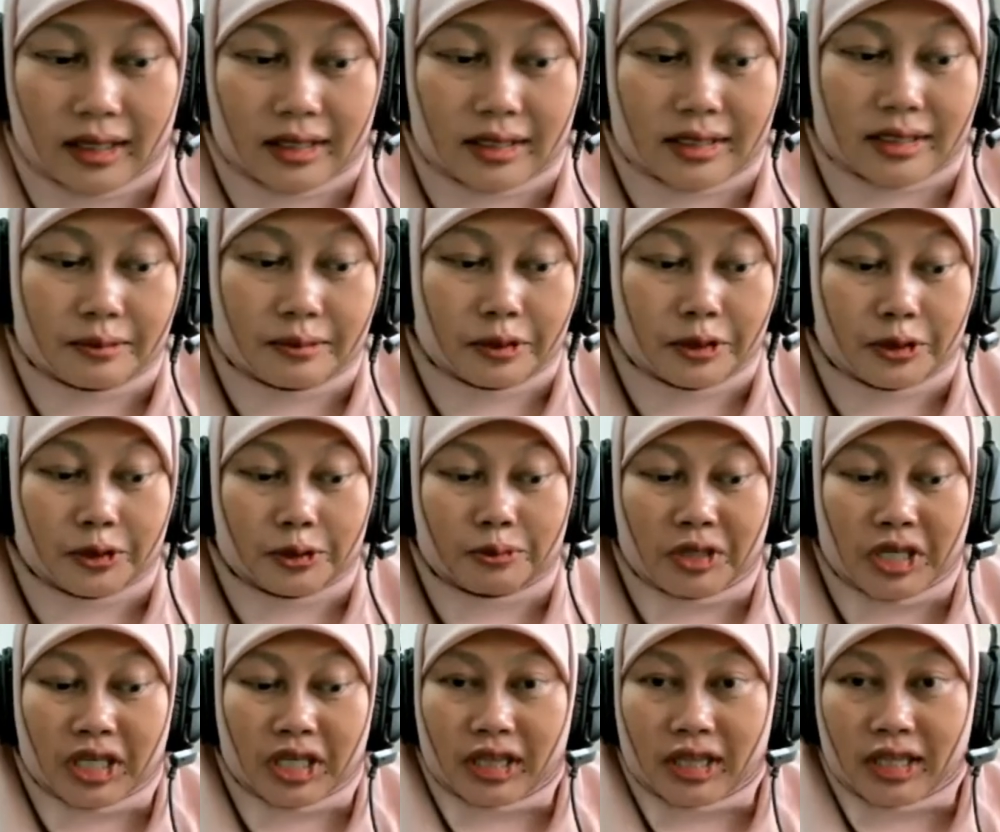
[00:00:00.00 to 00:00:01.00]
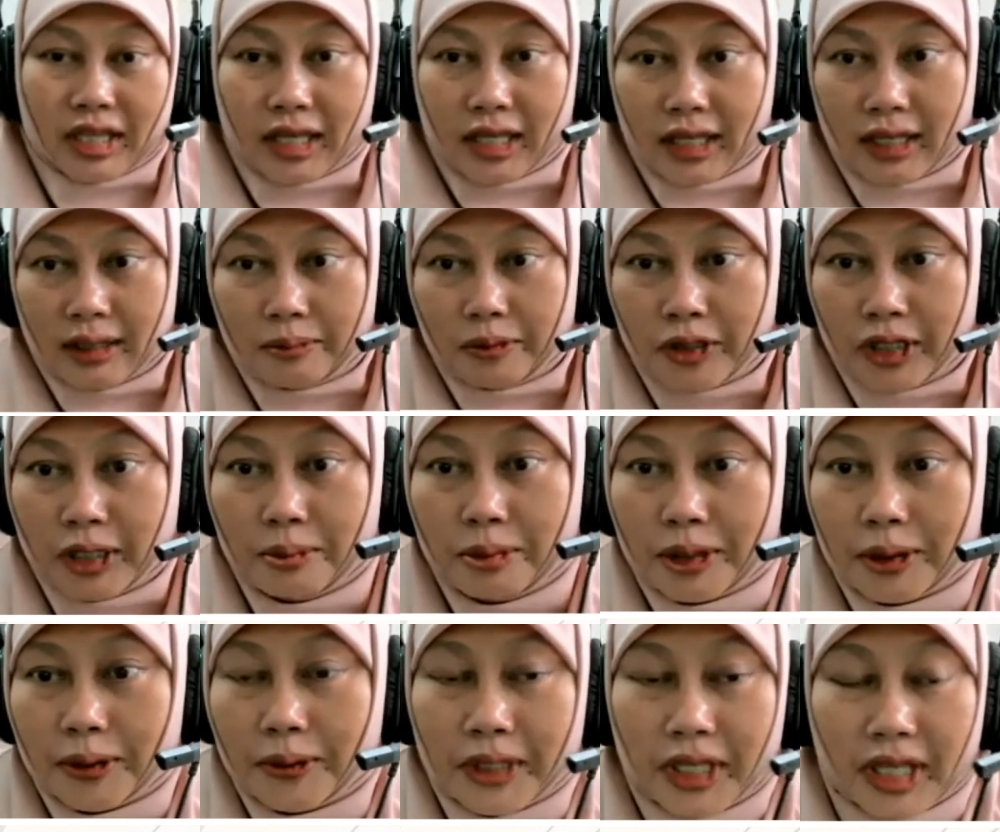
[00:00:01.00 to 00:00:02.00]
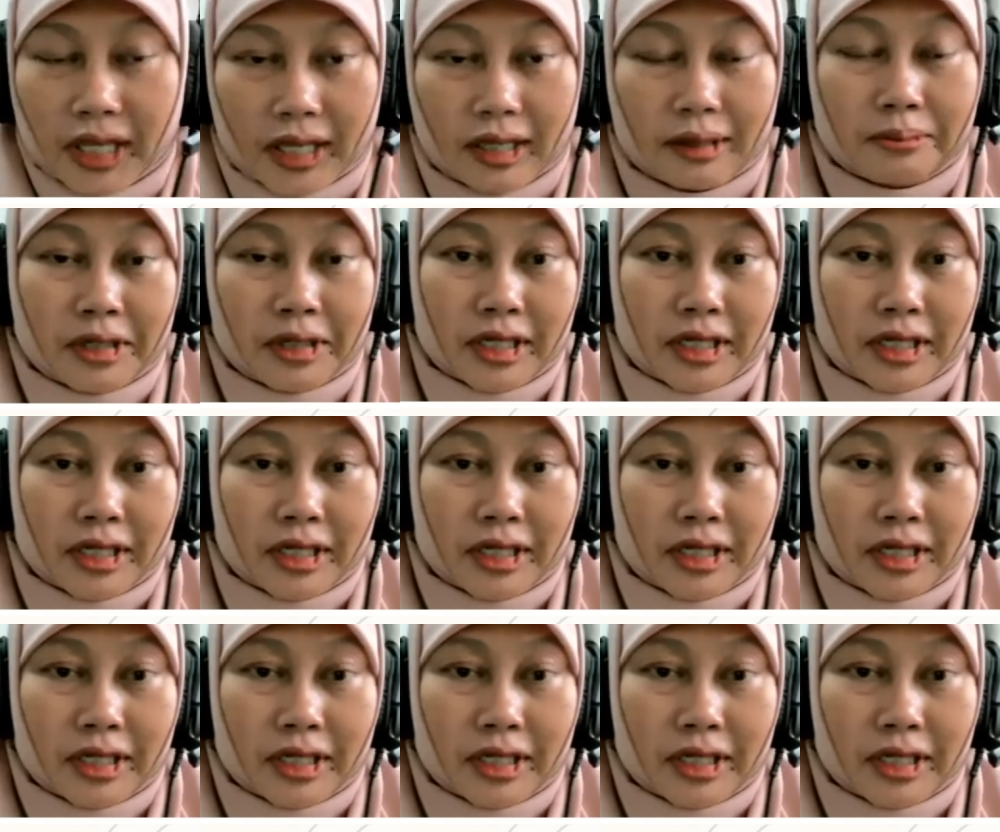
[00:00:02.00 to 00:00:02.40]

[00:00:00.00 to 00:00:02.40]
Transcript: Sebelum kita mulai perkuliahan,